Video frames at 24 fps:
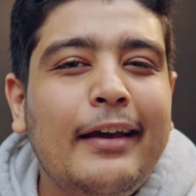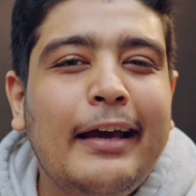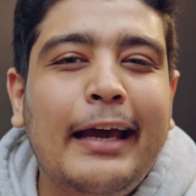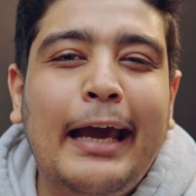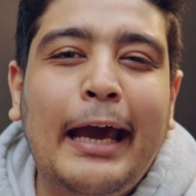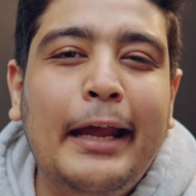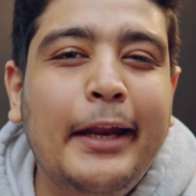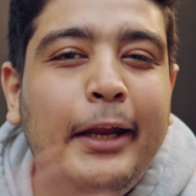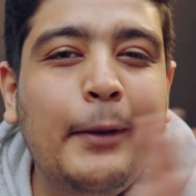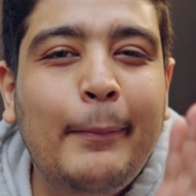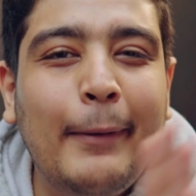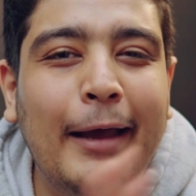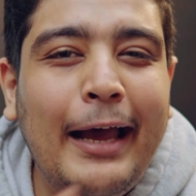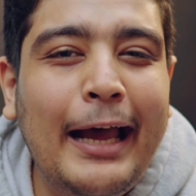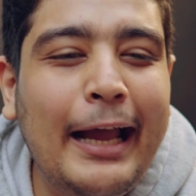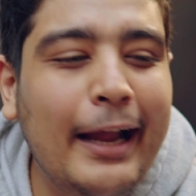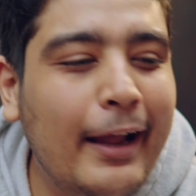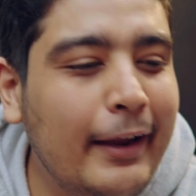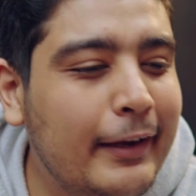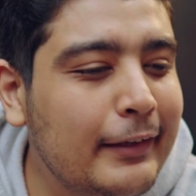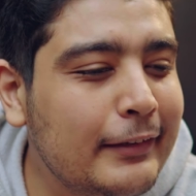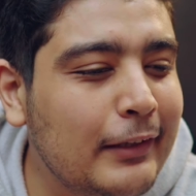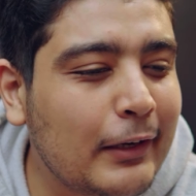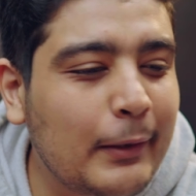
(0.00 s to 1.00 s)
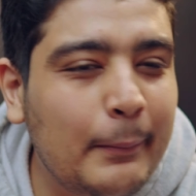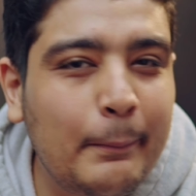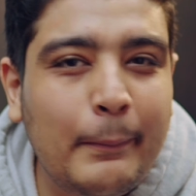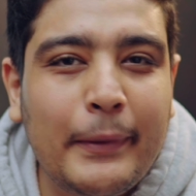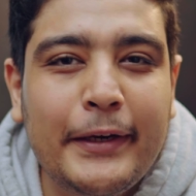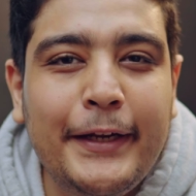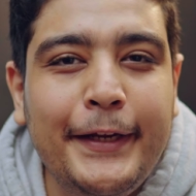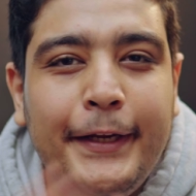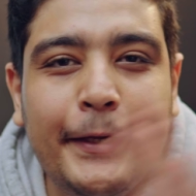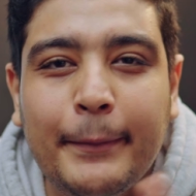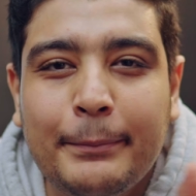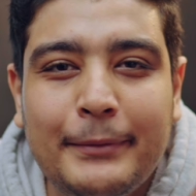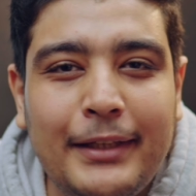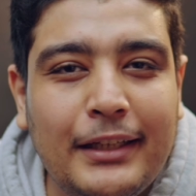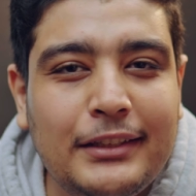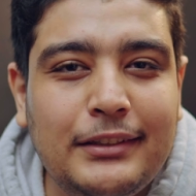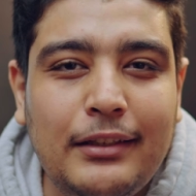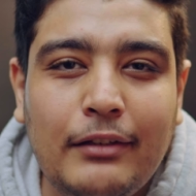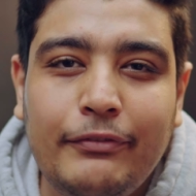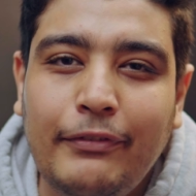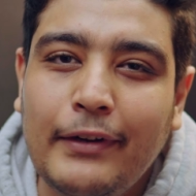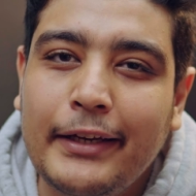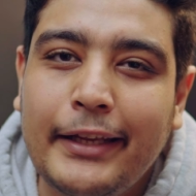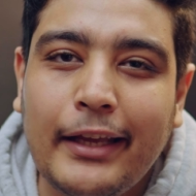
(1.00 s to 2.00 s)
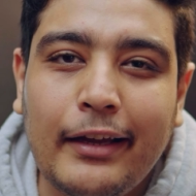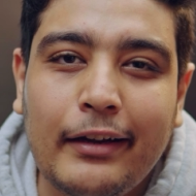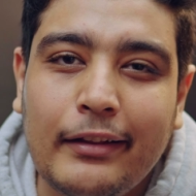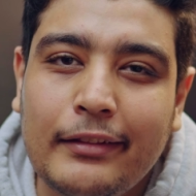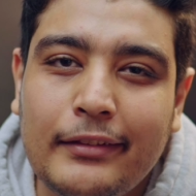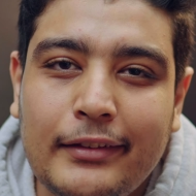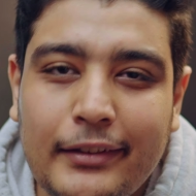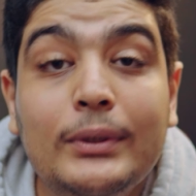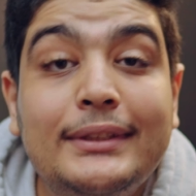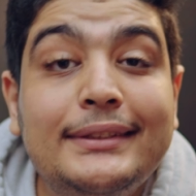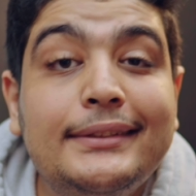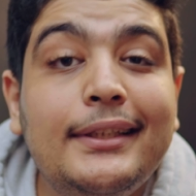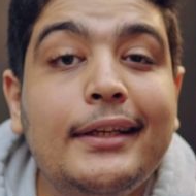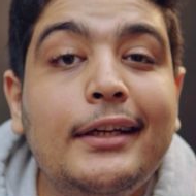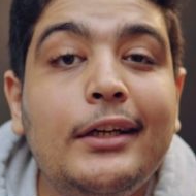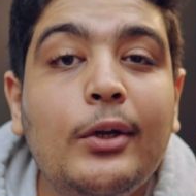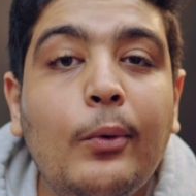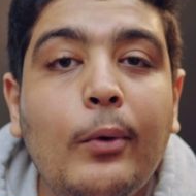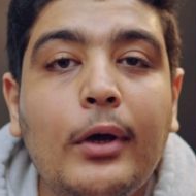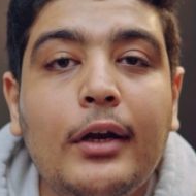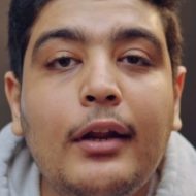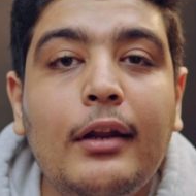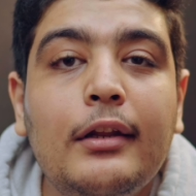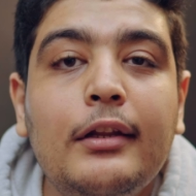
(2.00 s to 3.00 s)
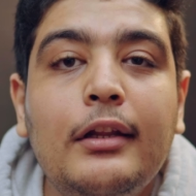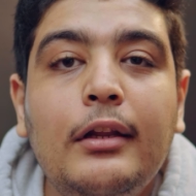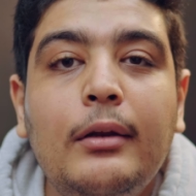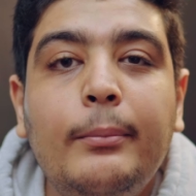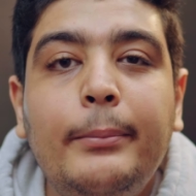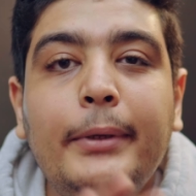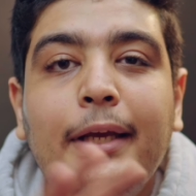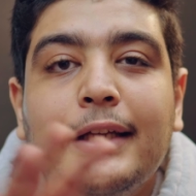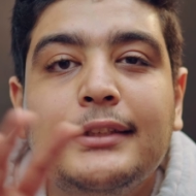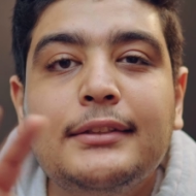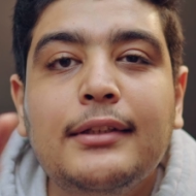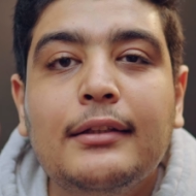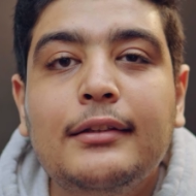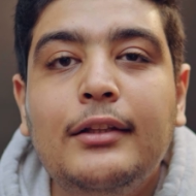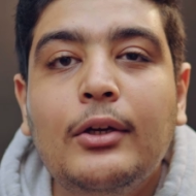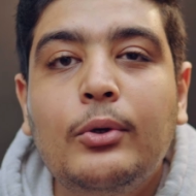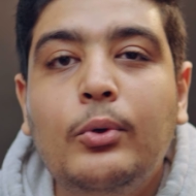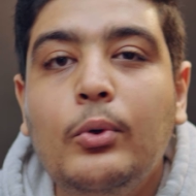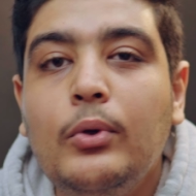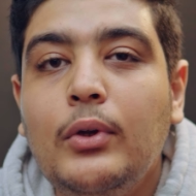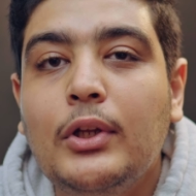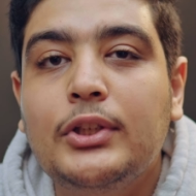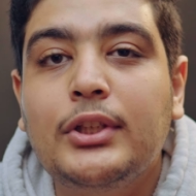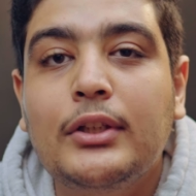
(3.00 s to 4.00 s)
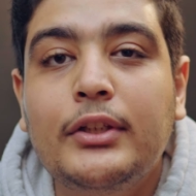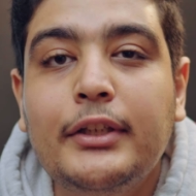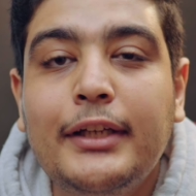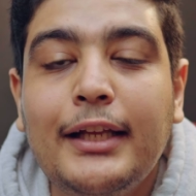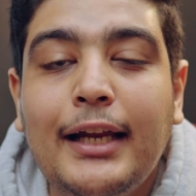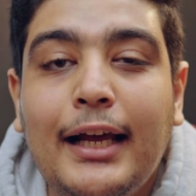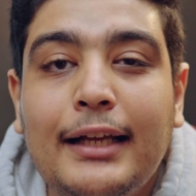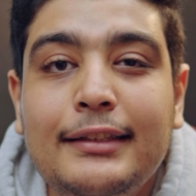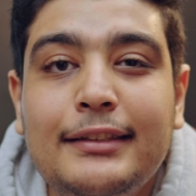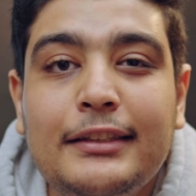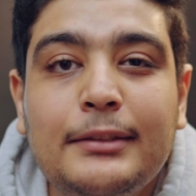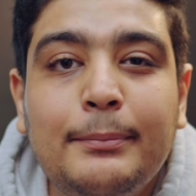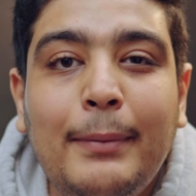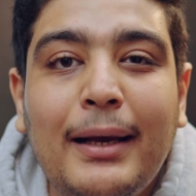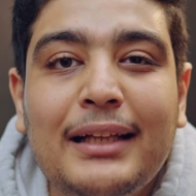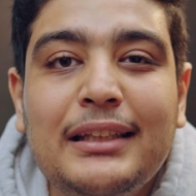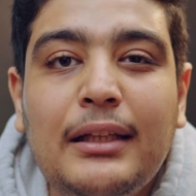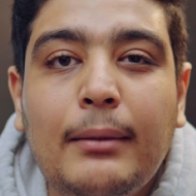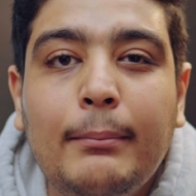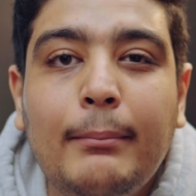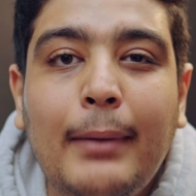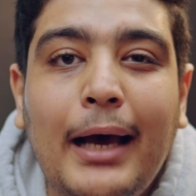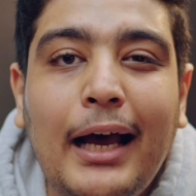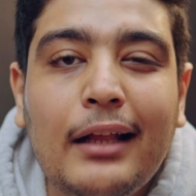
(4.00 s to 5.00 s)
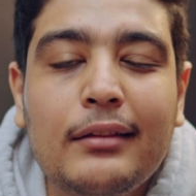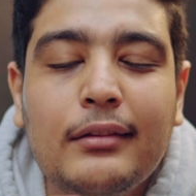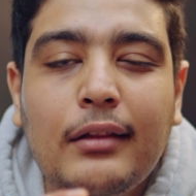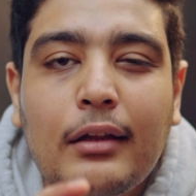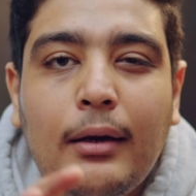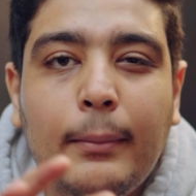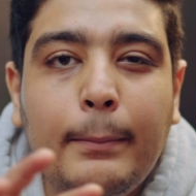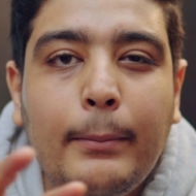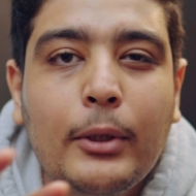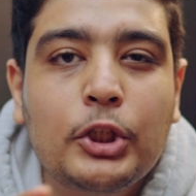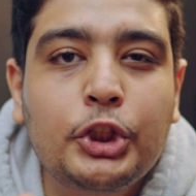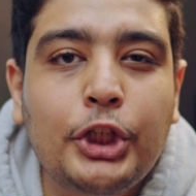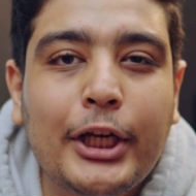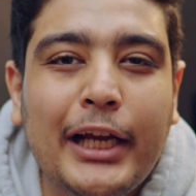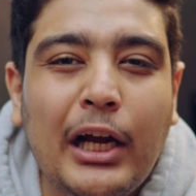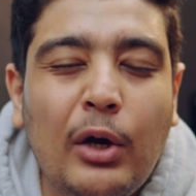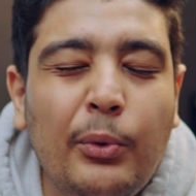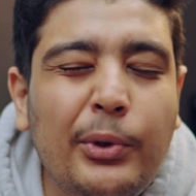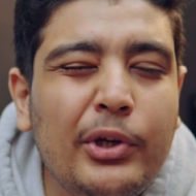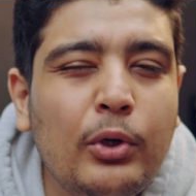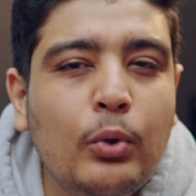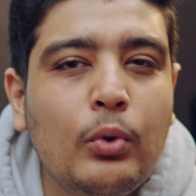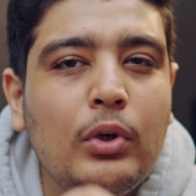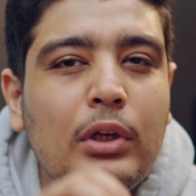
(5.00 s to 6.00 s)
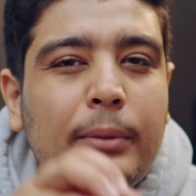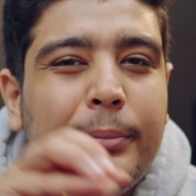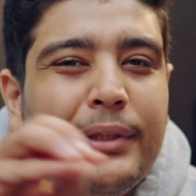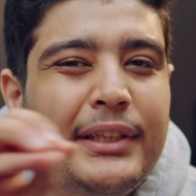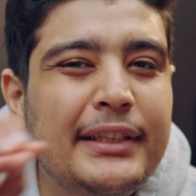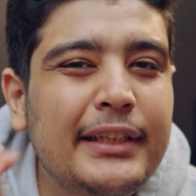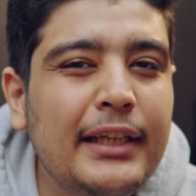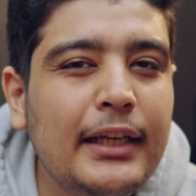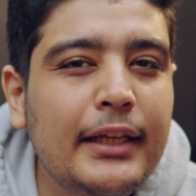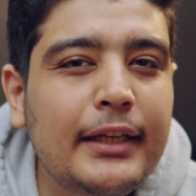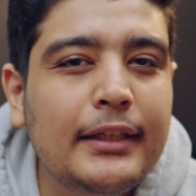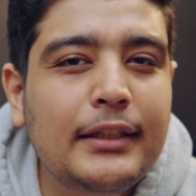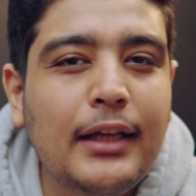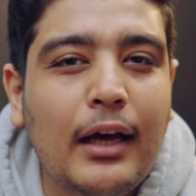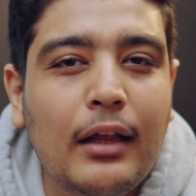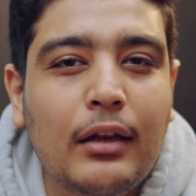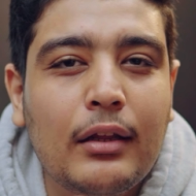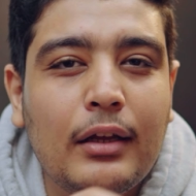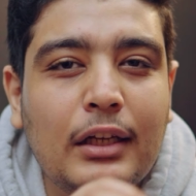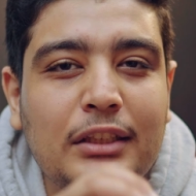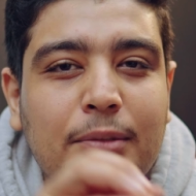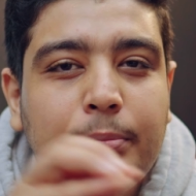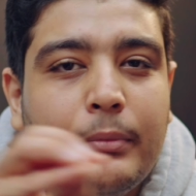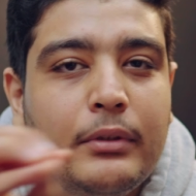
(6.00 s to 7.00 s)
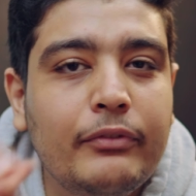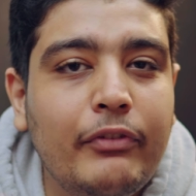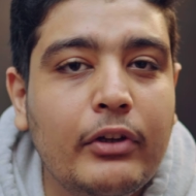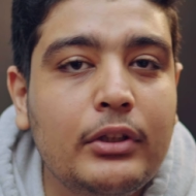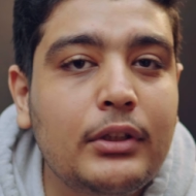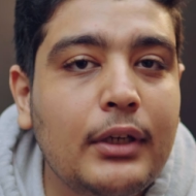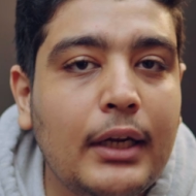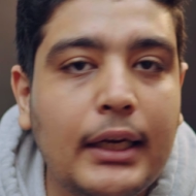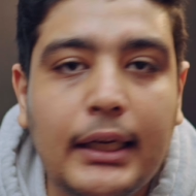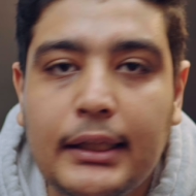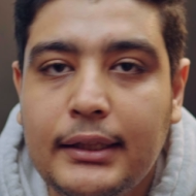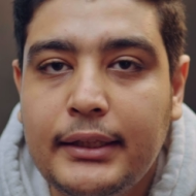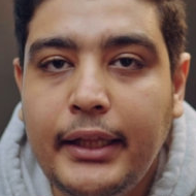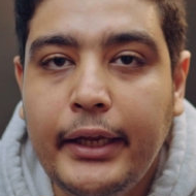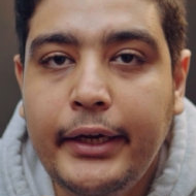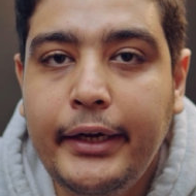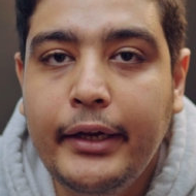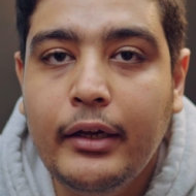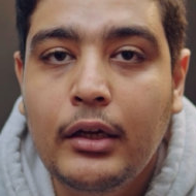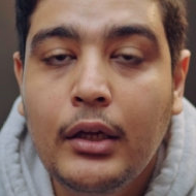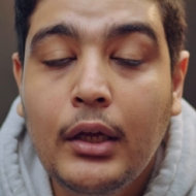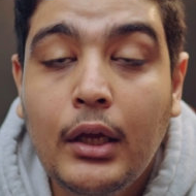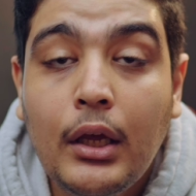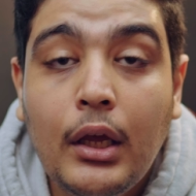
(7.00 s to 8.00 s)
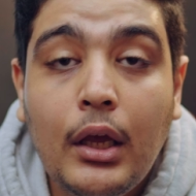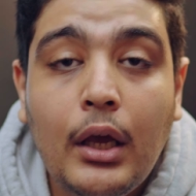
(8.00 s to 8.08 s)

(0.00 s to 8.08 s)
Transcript: غريبه حاجه كده ربانيه بتحصل في الكارت والسر ورا اللي بيحصل ده كله صديقي العزيز بعد ما قعدت اربط شكاويكو اللي بتجيلي كده على الخاص من فتره للتانيه